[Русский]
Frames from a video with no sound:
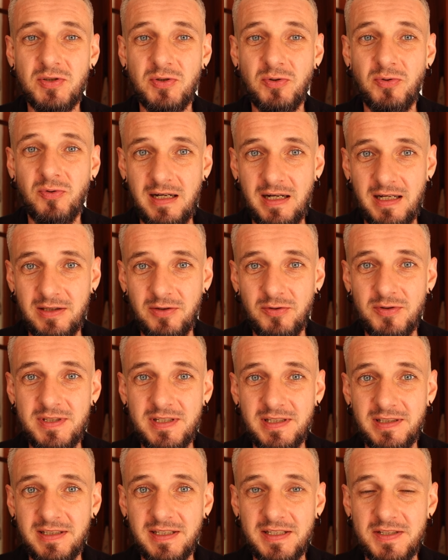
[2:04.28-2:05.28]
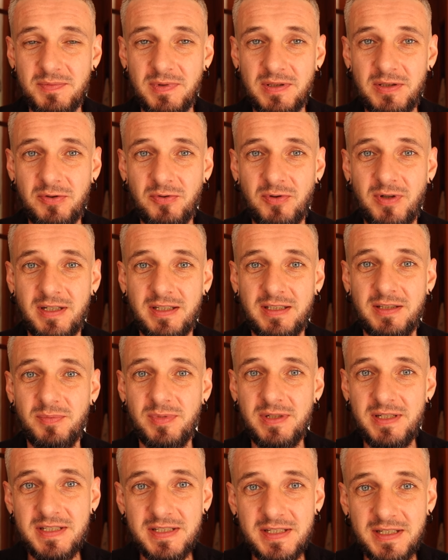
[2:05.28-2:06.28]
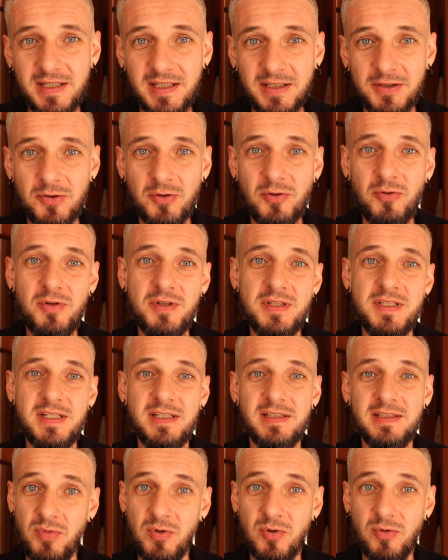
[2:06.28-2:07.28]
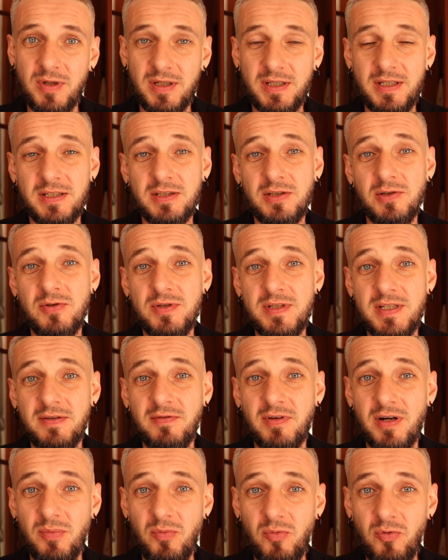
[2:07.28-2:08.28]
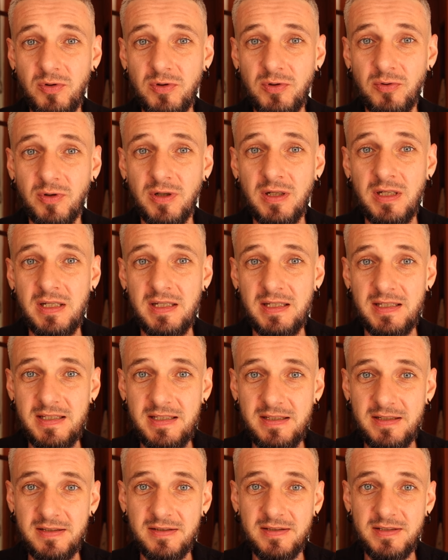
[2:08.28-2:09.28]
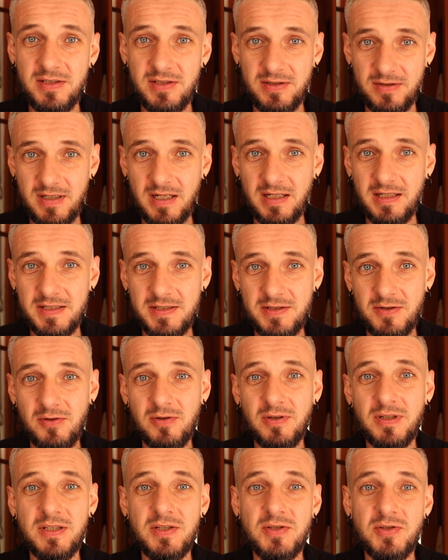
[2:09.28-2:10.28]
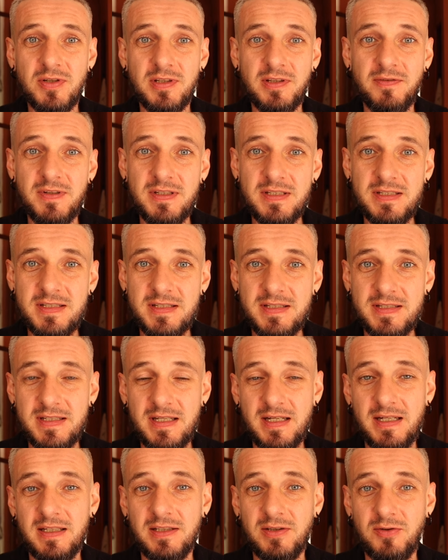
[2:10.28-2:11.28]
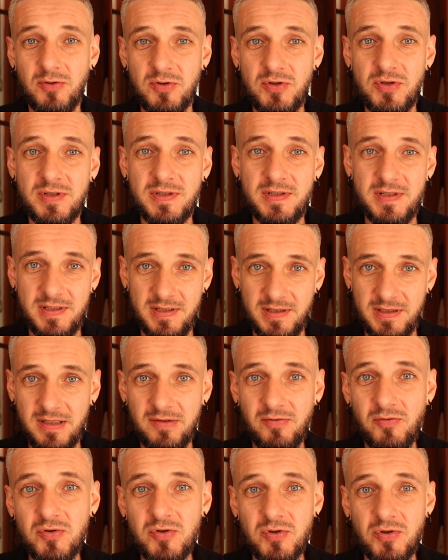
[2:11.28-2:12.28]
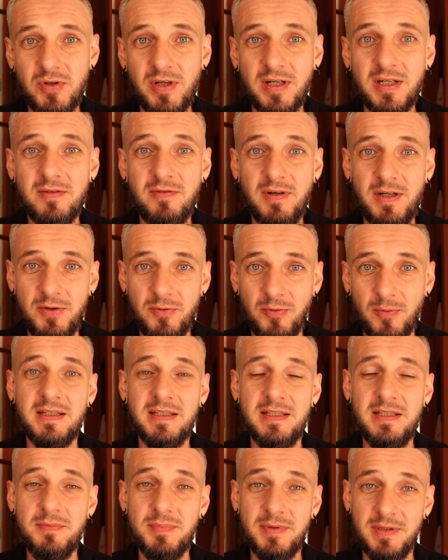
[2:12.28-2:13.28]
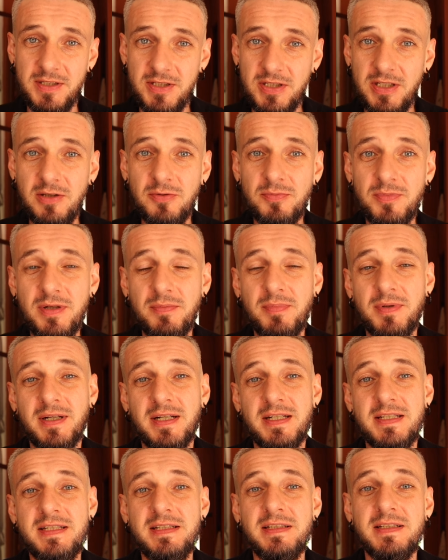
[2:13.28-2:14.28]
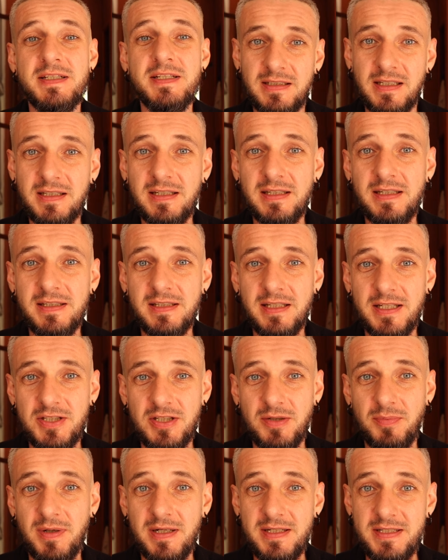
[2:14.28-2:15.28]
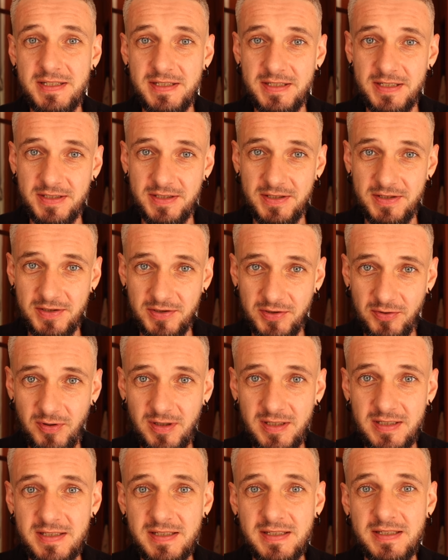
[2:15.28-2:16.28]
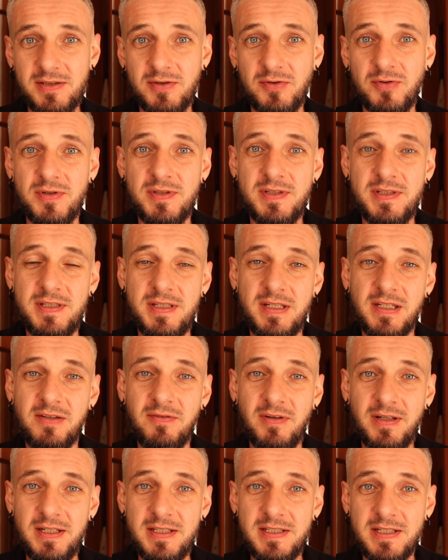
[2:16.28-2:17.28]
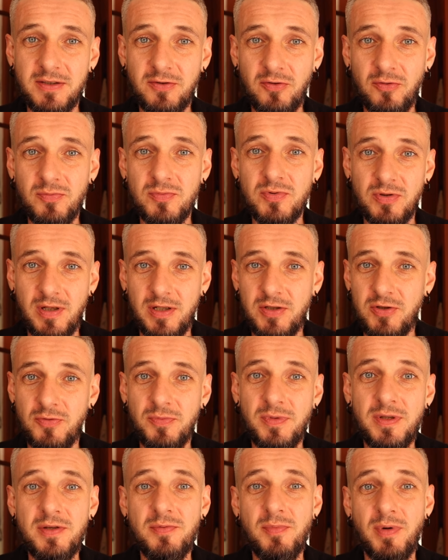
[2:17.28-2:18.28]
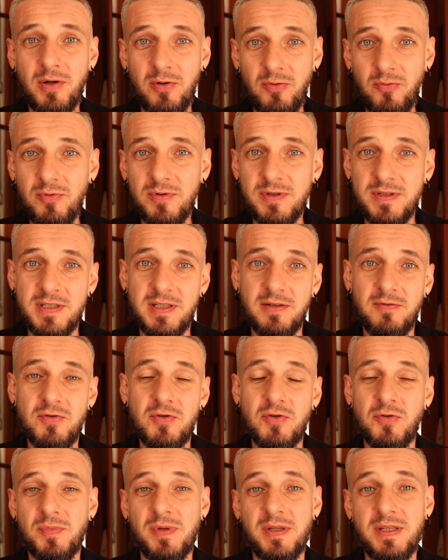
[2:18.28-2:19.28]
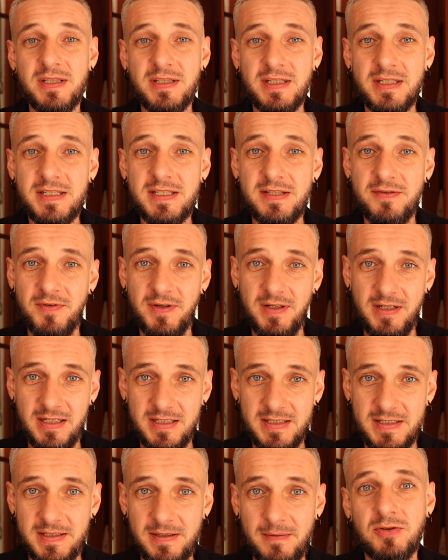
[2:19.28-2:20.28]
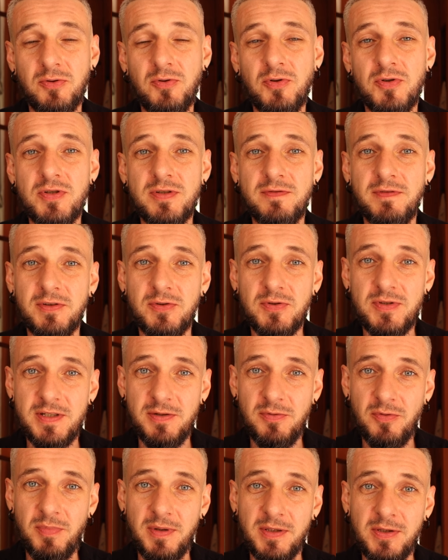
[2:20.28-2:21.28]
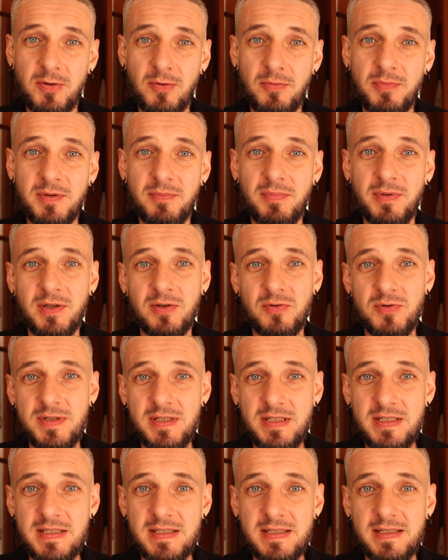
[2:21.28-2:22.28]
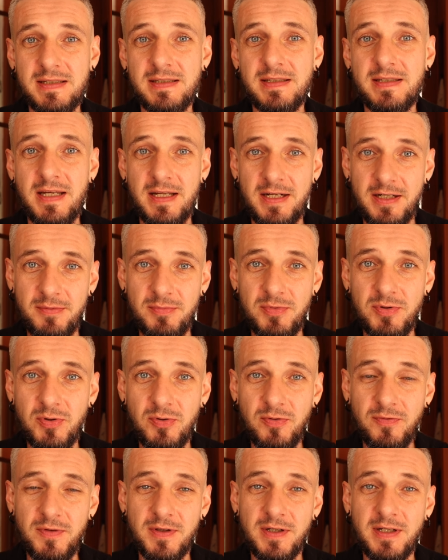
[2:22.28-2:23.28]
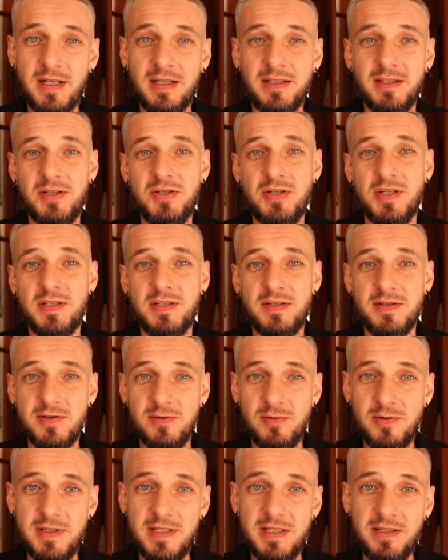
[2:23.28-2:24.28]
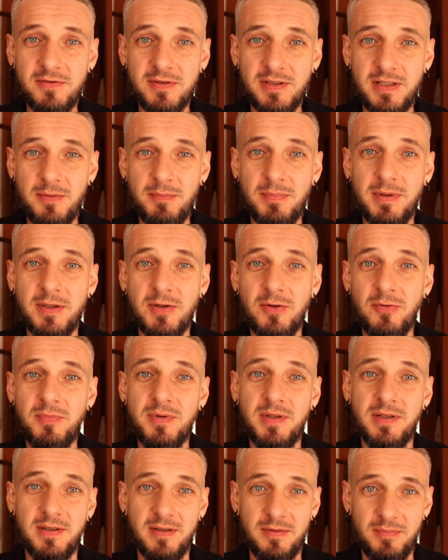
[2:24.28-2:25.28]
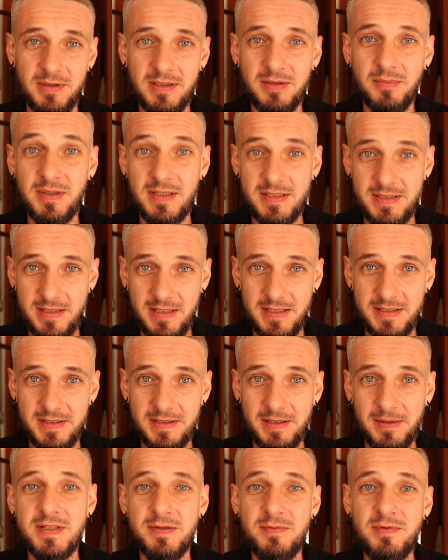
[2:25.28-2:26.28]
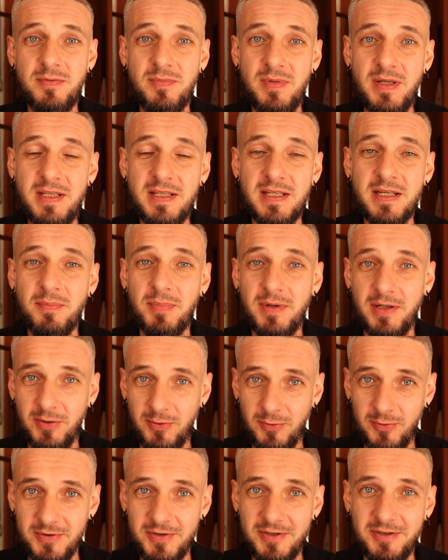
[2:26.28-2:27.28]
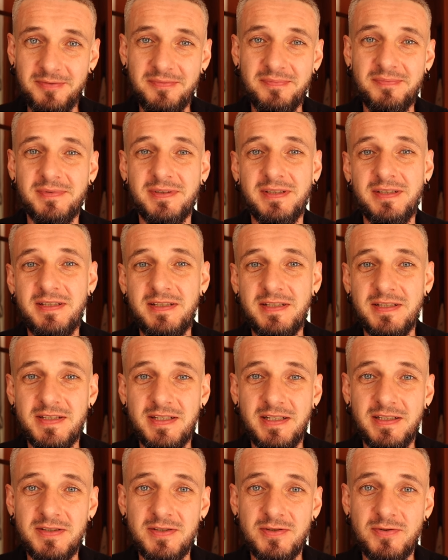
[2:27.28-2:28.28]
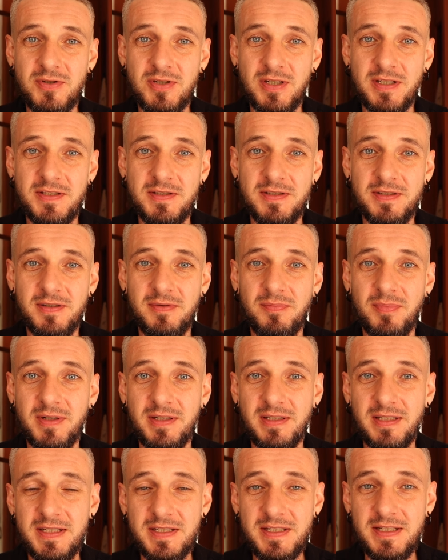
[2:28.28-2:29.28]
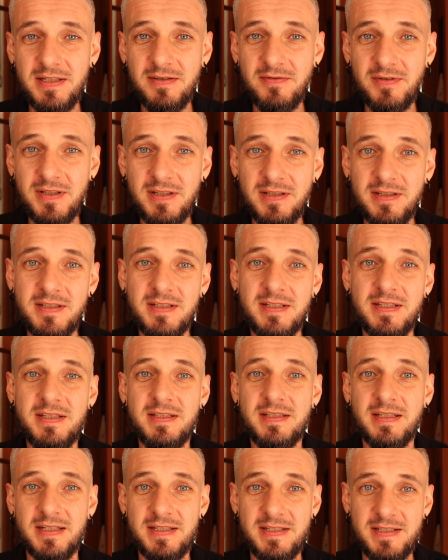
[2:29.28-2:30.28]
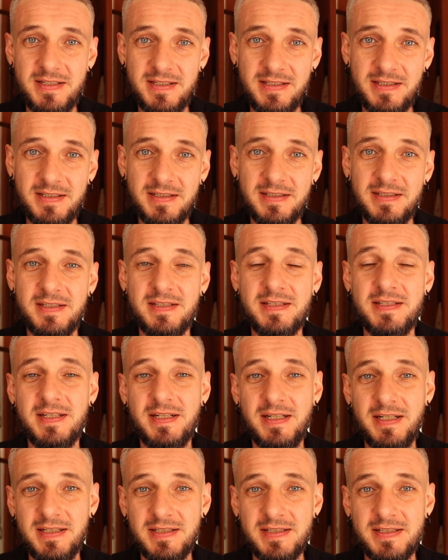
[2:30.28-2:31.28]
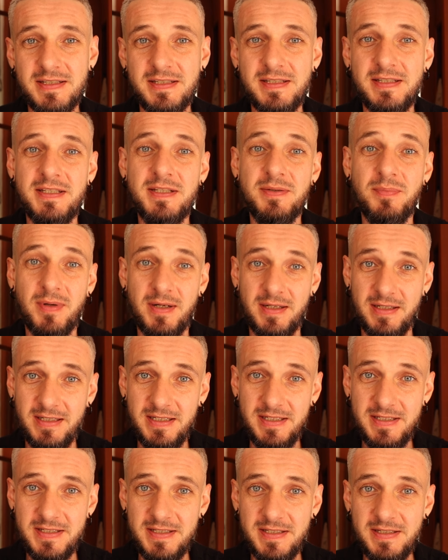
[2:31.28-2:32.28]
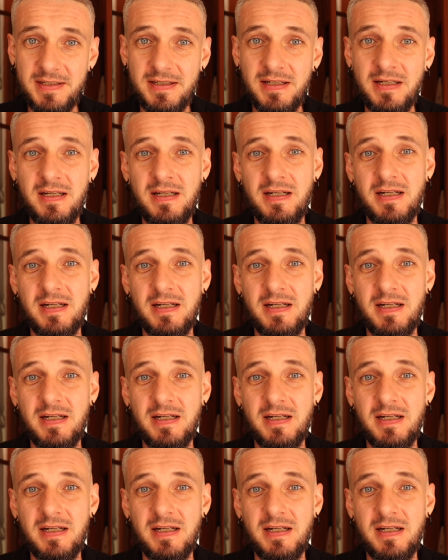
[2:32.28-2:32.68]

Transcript: что одно дело я смотрю карты близких, а другое дело беру каких-то людей в работу, и как астролог несу ответственность за точность того, что я говорю. И поначалу мне приходилось так или иначе обходить эти ситуации, то есть не говорить о том, о чем я не могу из-за того, что у меня нет ректификации. Кто хочет эту тему подробно погрузиться, я рекомендую эфир «Как начать консультировать», там подробно об этом рассказано. Тем не менее, я продолжил и стал изучать э, прогнозирование, и транзиты, и дирекции, и прогрессии,